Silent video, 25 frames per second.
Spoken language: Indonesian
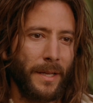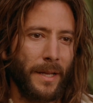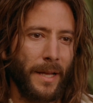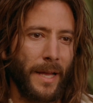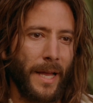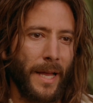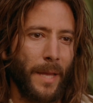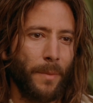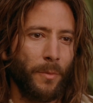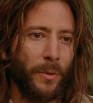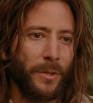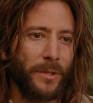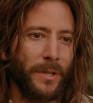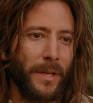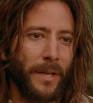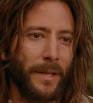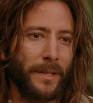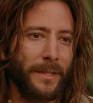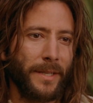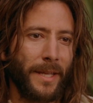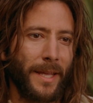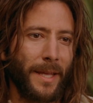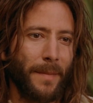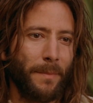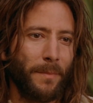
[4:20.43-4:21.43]
maring ramane
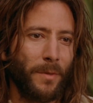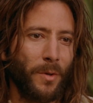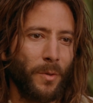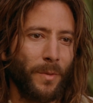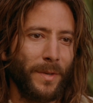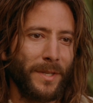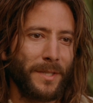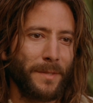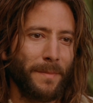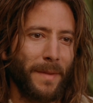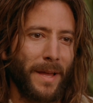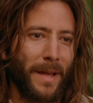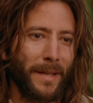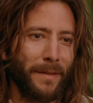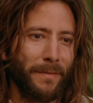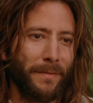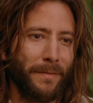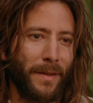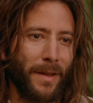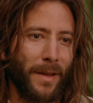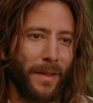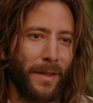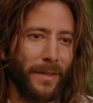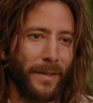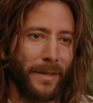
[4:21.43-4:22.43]
inyong lan ramane
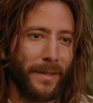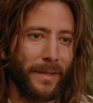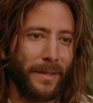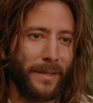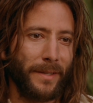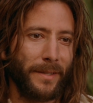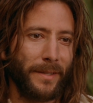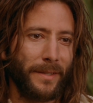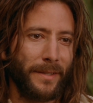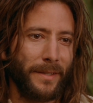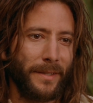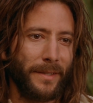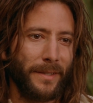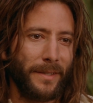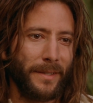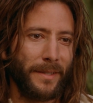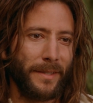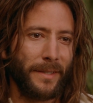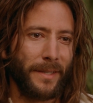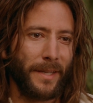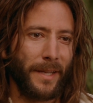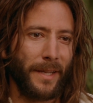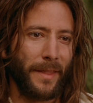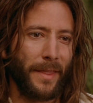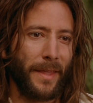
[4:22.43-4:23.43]
kopada.
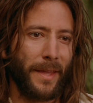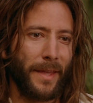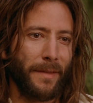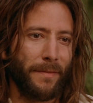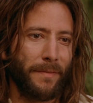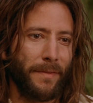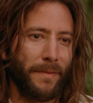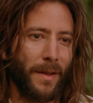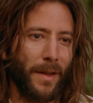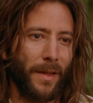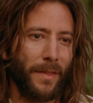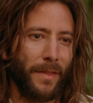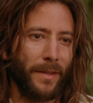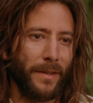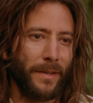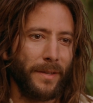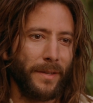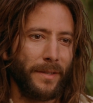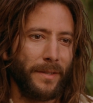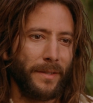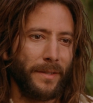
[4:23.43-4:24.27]
Gusti ala inyong. E